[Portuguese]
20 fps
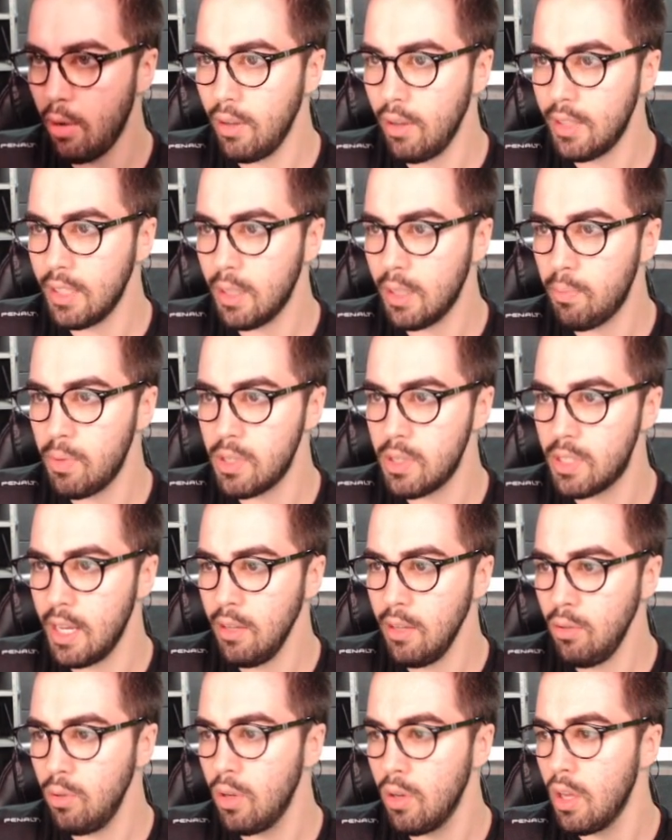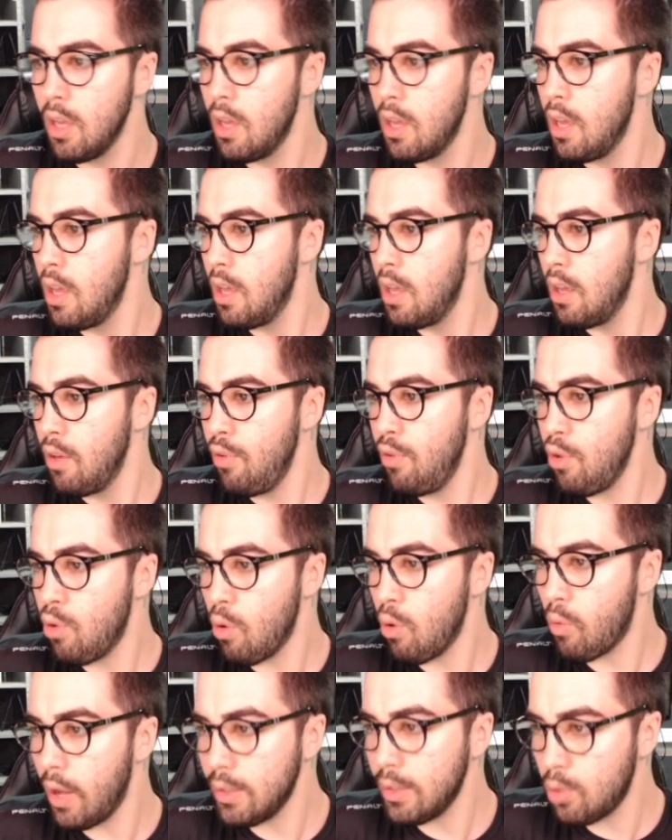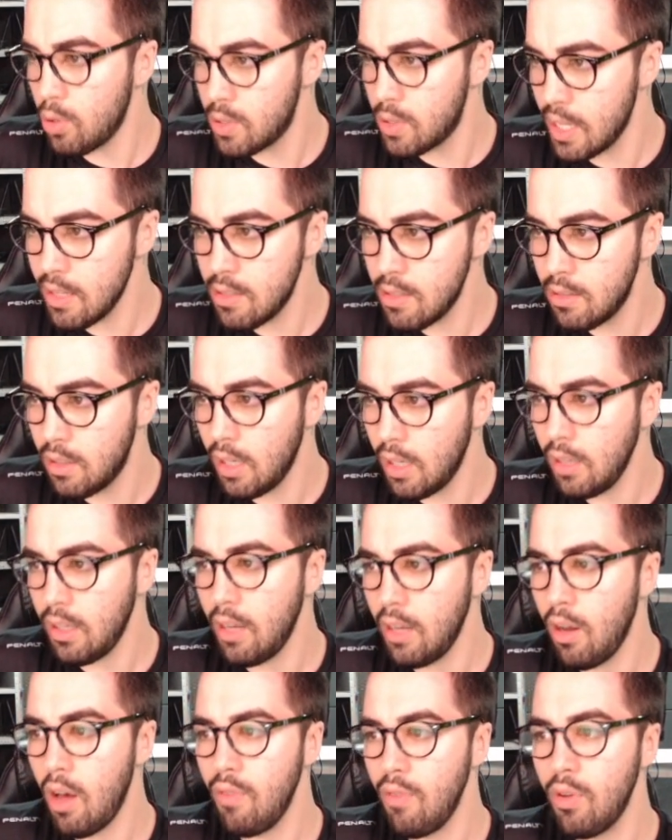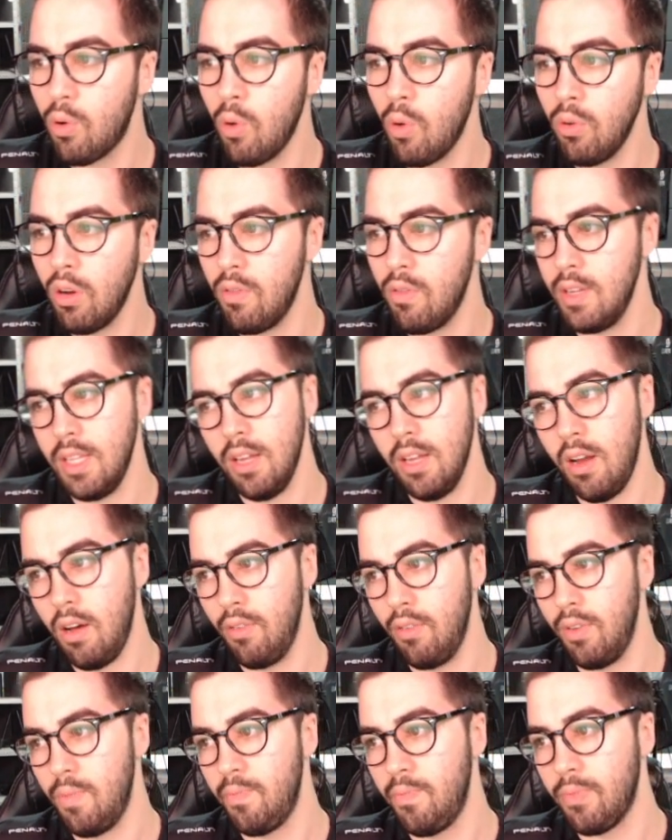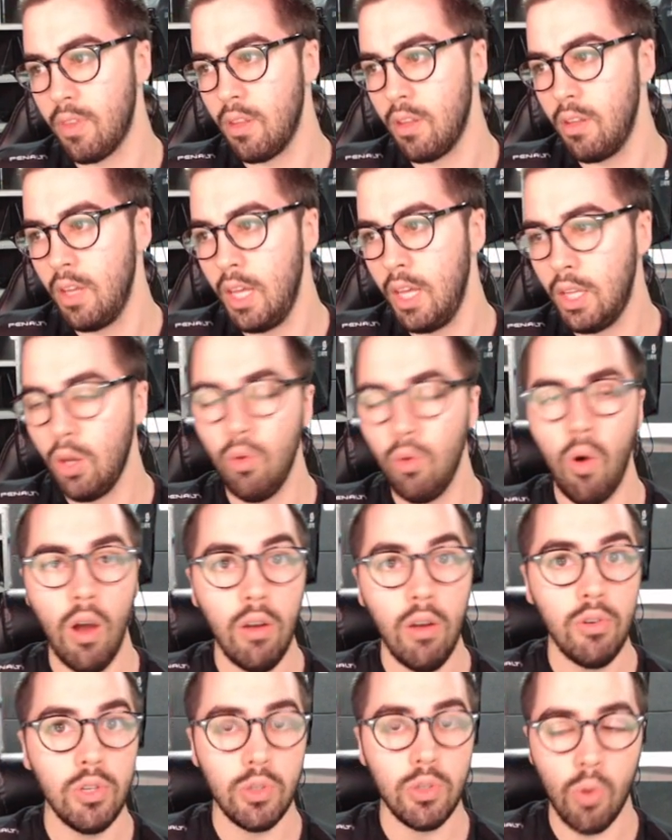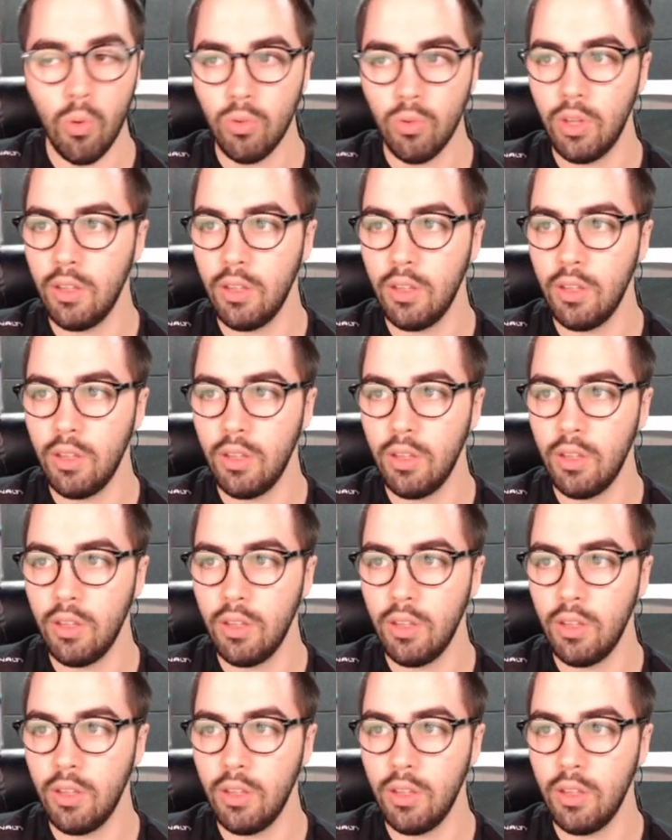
80%, ficou 439,99. Então, olha o desconto